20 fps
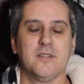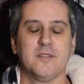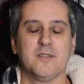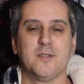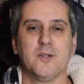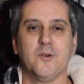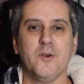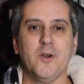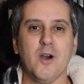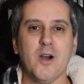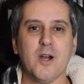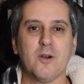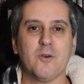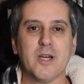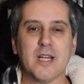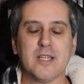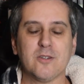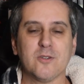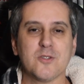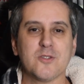Então eu
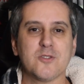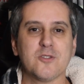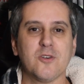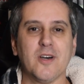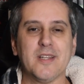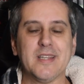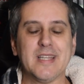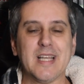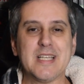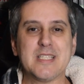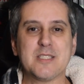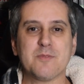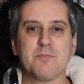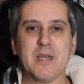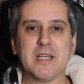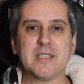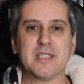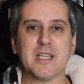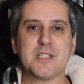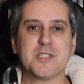agora estou só na
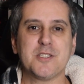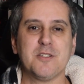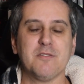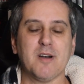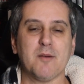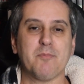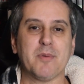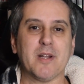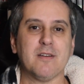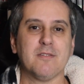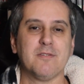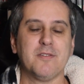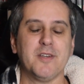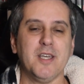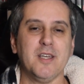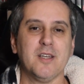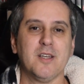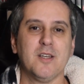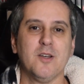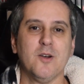expectativa para
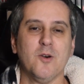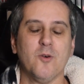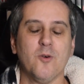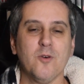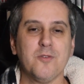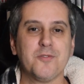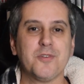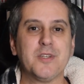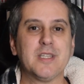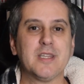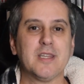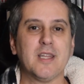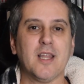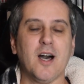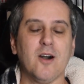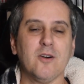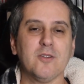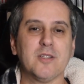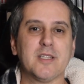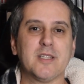ver o
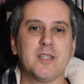final da